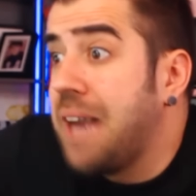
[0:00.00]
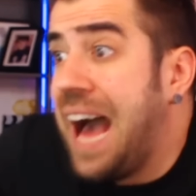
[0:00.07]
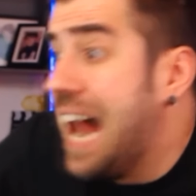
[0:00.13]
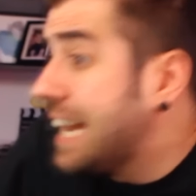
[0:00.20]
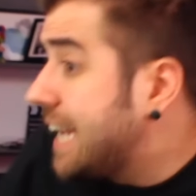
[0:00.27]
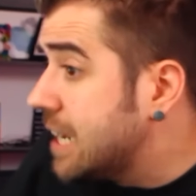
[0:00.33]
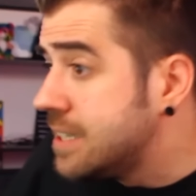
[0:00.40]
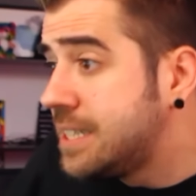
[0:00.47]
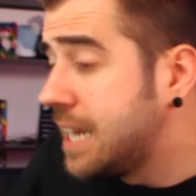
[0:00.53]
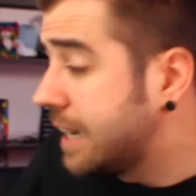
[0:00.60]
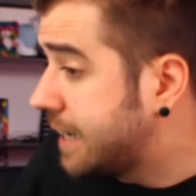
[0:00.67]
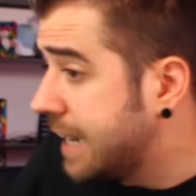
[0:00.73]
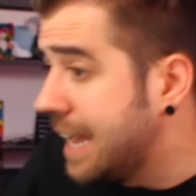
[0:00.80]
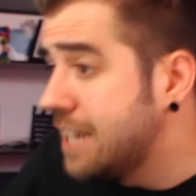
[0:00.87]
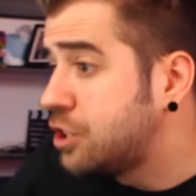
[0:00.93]
¿Alguien
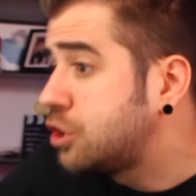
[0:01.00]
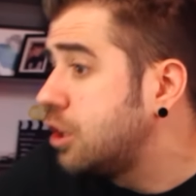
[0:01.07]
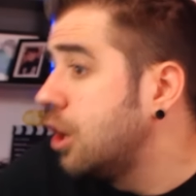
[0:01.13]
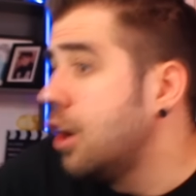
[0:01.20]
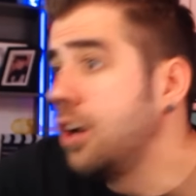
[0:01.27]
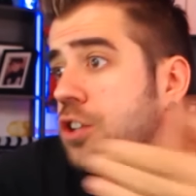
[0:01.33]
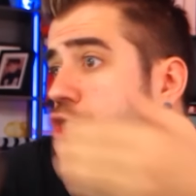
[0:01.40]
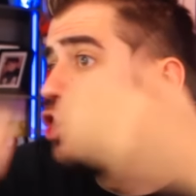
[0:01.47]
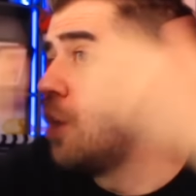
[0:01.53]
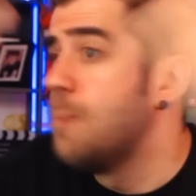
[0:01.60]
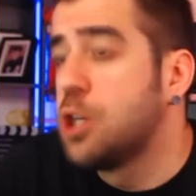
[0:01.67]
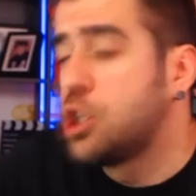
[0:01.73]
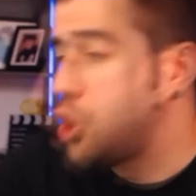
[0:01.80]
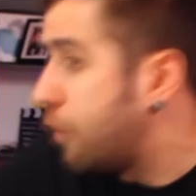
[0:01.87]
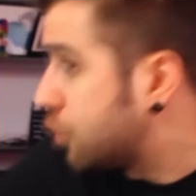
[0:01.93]
se cree esto?
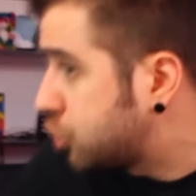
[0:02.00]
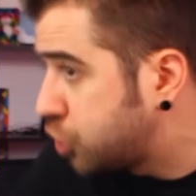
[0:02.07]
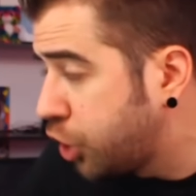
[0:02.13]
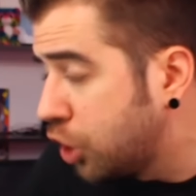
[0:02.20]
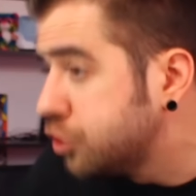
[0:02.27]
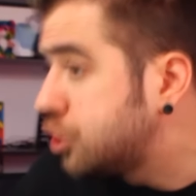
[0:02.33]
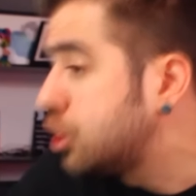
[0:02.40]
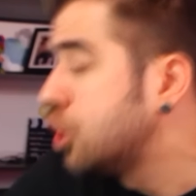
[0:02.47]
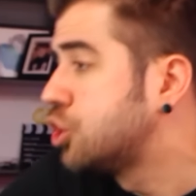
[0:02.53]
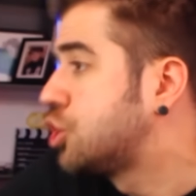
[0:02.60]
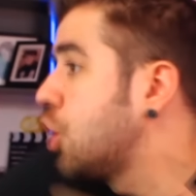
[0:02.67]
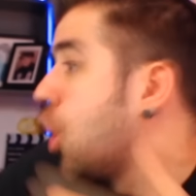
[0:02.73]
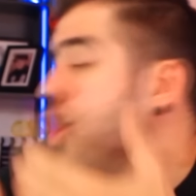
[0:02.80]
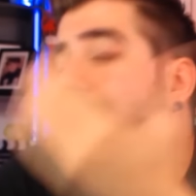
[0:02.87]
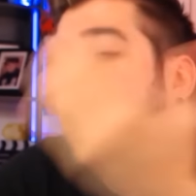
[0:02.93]
¿Somos todos
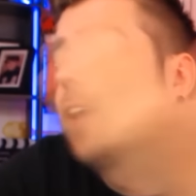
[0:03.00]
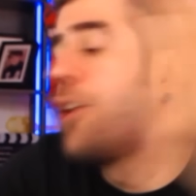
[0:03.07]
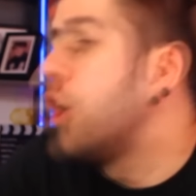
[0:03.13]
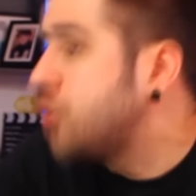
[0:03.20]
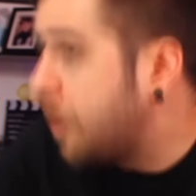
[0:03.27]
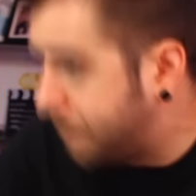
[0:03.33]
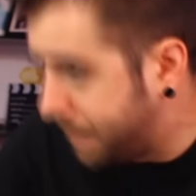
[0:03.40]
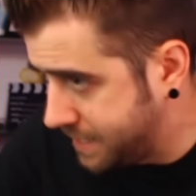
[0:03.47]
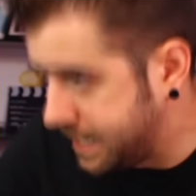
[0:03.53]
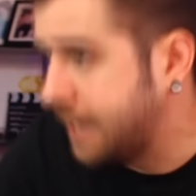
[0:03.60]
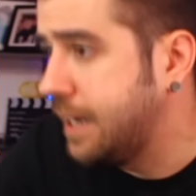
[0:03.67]
tontos o qué coño pasa